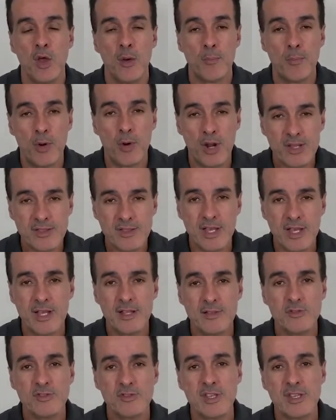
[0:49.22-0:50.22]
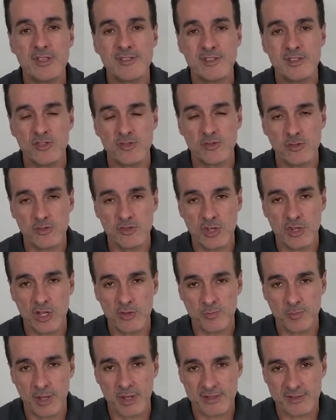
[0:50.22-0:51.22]
Portanto, se este
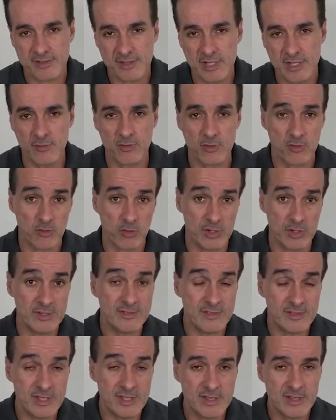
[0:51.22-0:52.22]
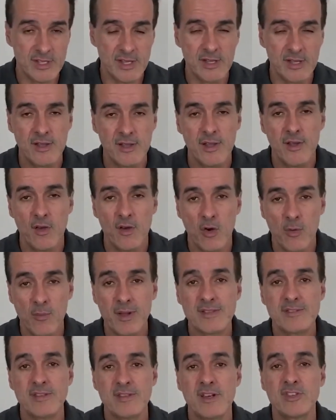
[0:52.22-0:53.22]
sujeito passivo solicita
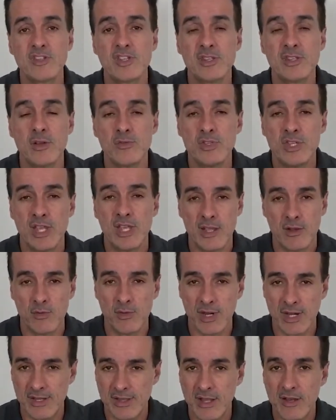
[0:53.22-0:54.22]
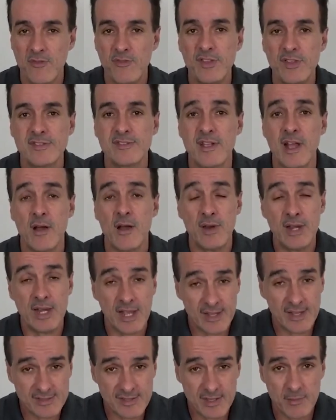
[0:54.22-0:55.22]
uma certidão de regularidade fiscal, ele
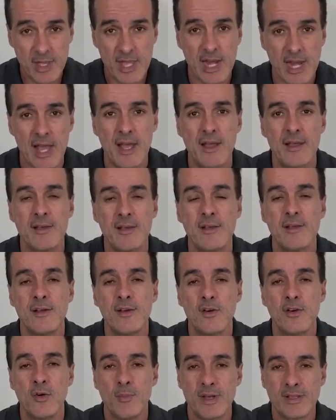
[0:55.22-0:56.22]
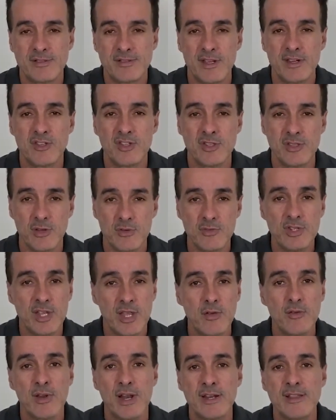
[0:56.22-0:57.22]
receberá uma certidão de
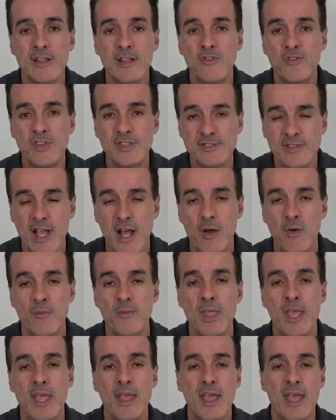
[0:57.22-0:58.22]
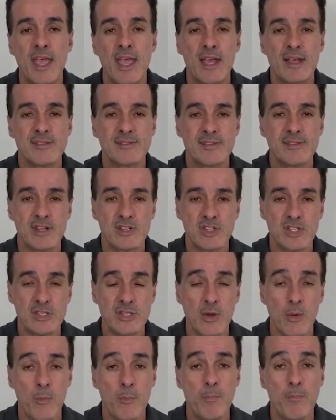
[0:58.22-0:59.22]
regularidade fiscal. É a
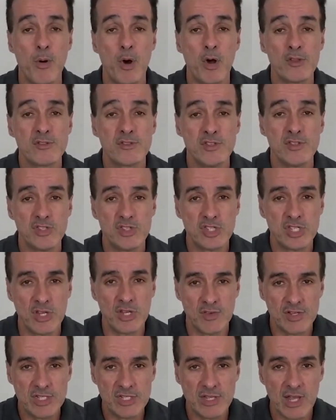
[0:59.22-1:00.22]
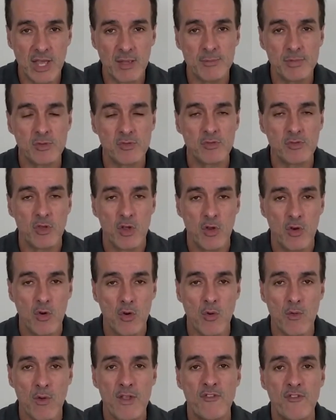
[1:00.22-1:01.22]
certidão positiva de débitos
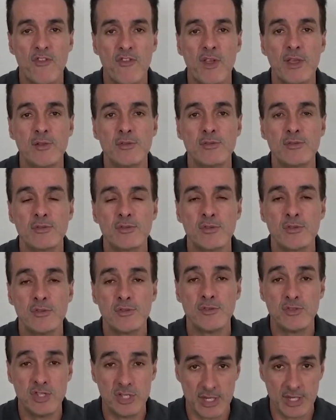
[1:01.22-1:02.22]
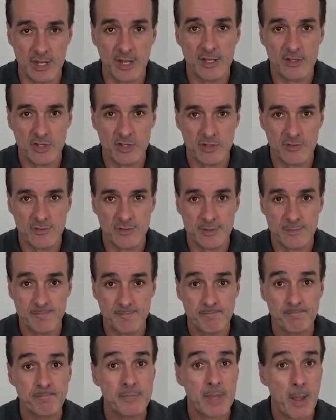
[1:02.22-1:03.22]
com efeitos de negativo.
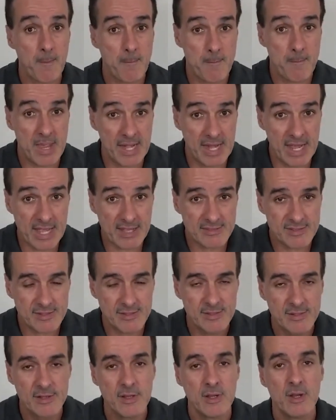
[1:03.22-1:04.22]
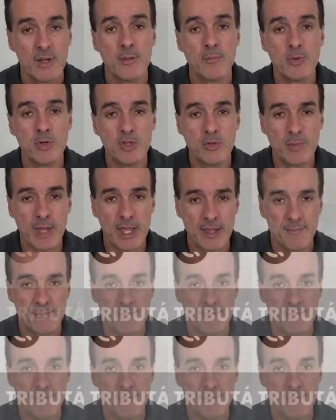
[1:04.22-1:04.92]
Beleza? Muito bem.